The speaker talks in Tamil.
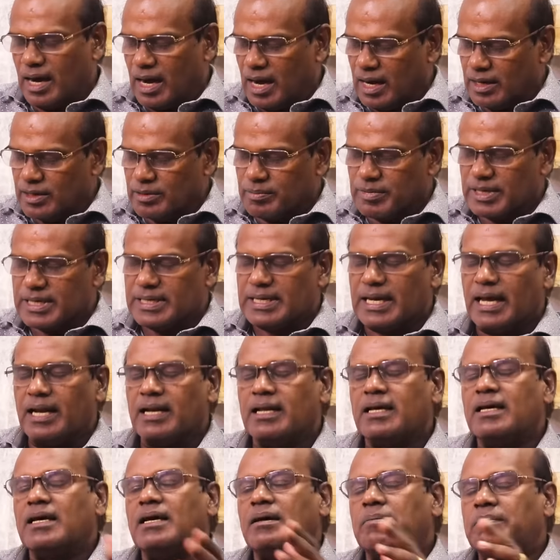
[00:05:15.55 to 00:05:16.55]
ஆகும் என்றால்
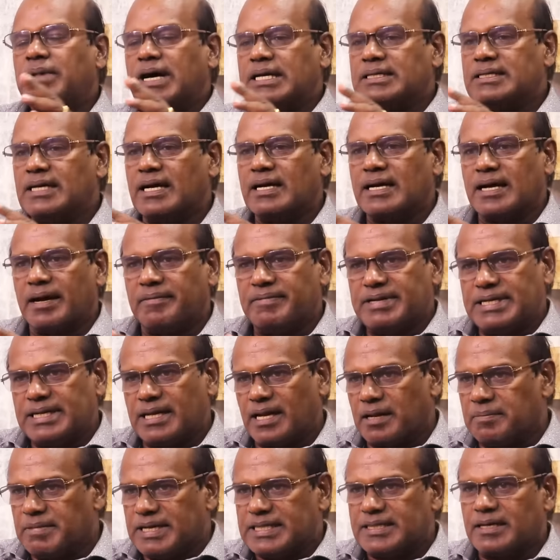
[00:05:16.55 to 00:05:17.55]
பாஜகவின்
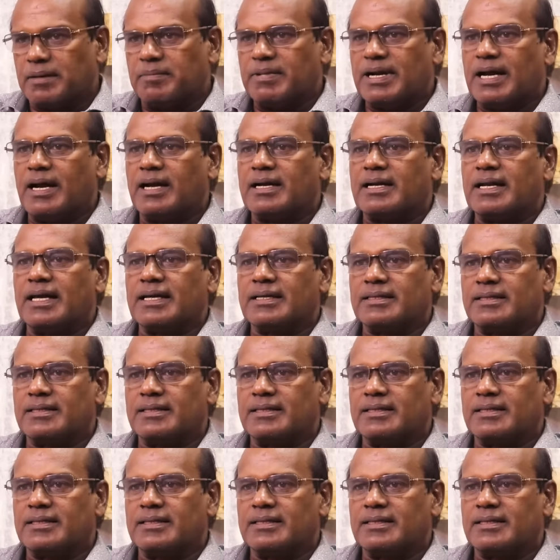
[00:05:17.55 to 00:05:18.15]
நிலைமை தமிழ்நாட்டில்